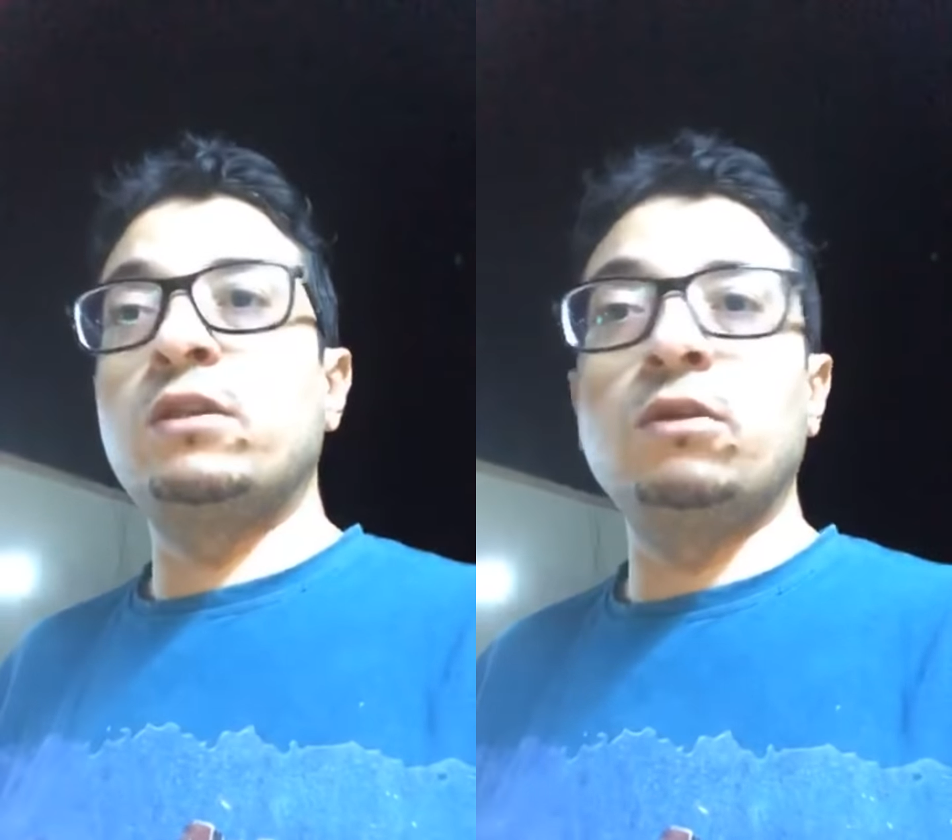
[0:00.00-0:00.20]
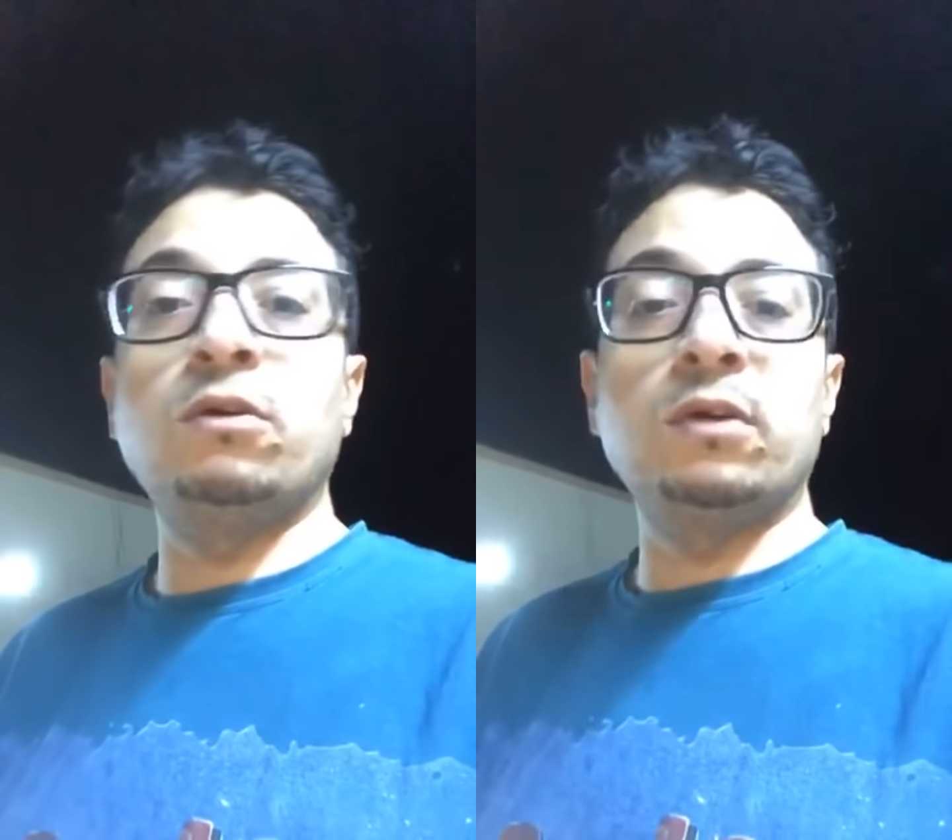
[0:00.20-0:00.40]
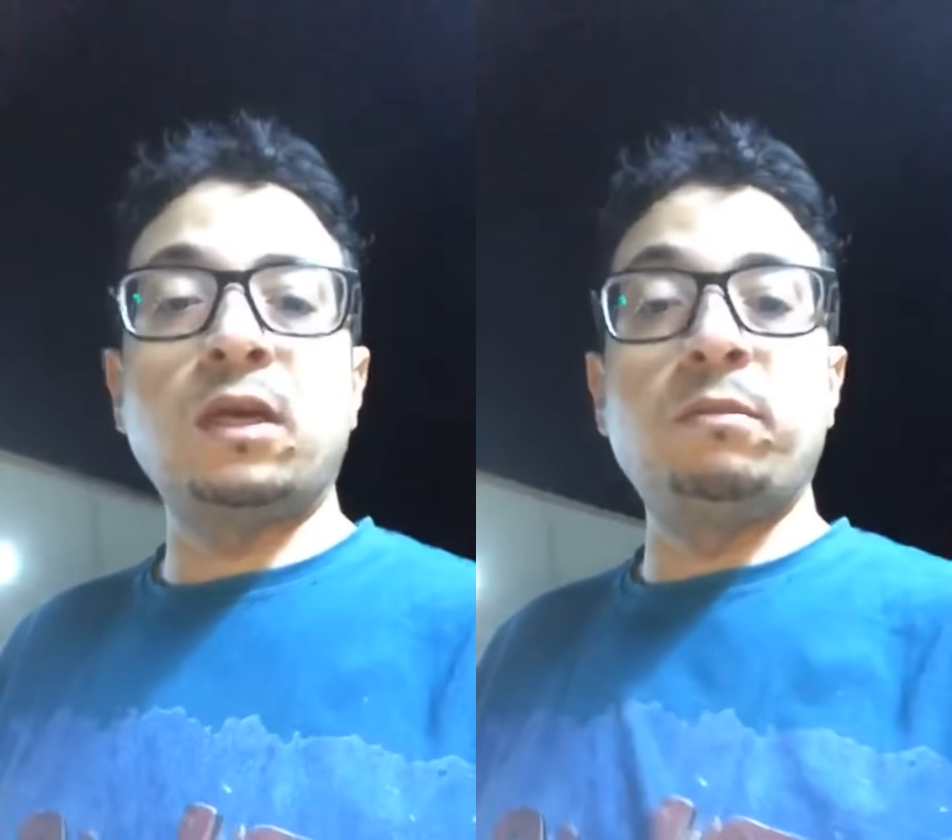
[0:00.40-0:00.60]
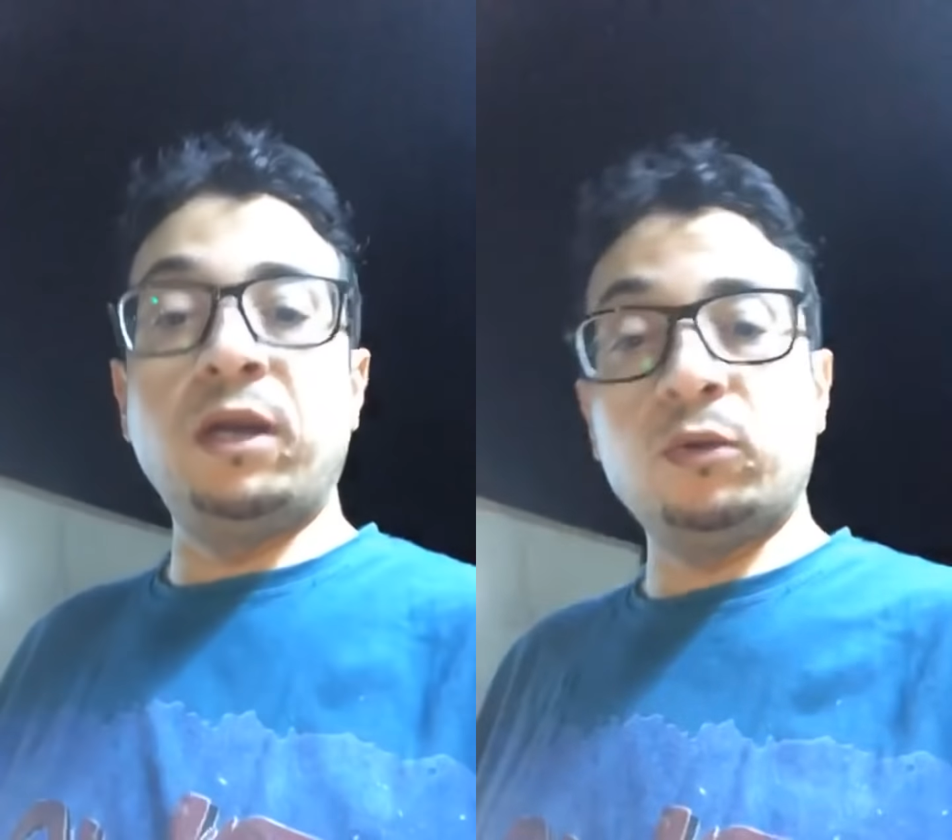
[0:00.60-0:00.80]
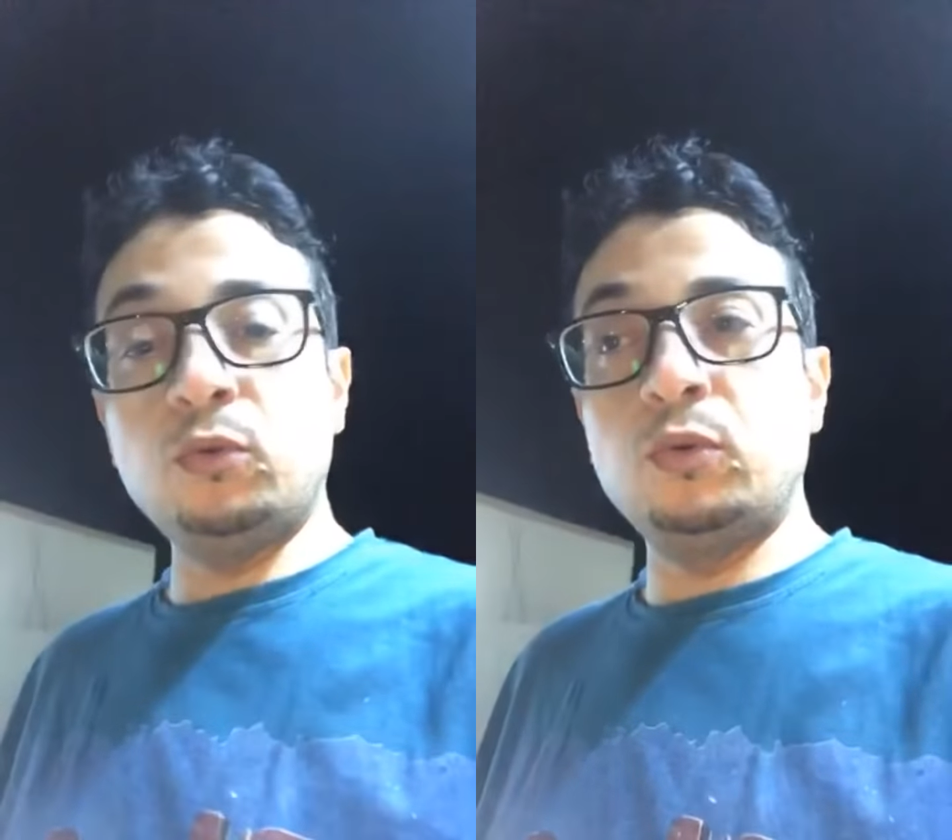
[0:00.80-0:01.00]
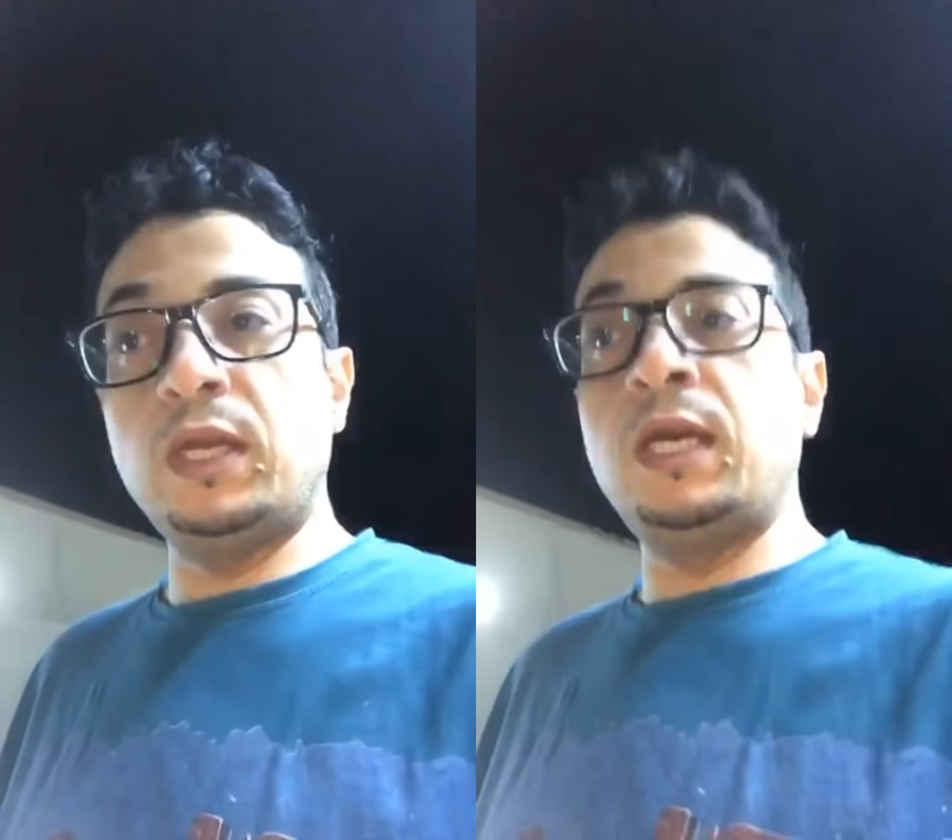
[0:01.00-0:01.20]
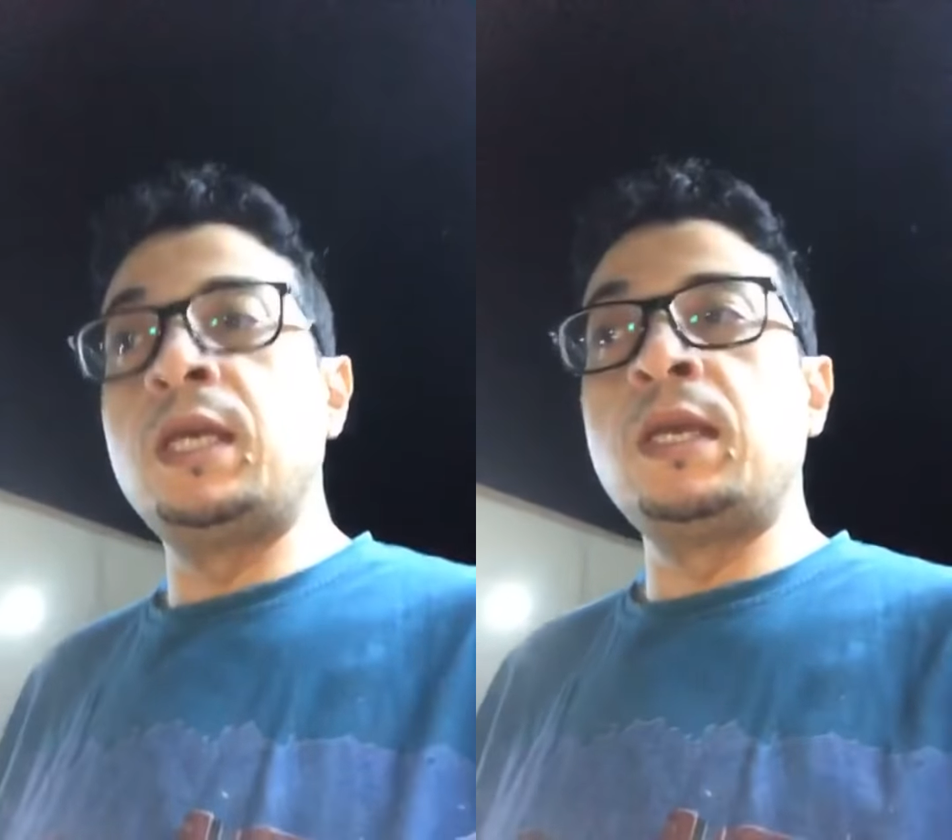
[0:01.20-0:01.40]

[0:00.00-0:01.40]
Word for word: الأخرى معقولة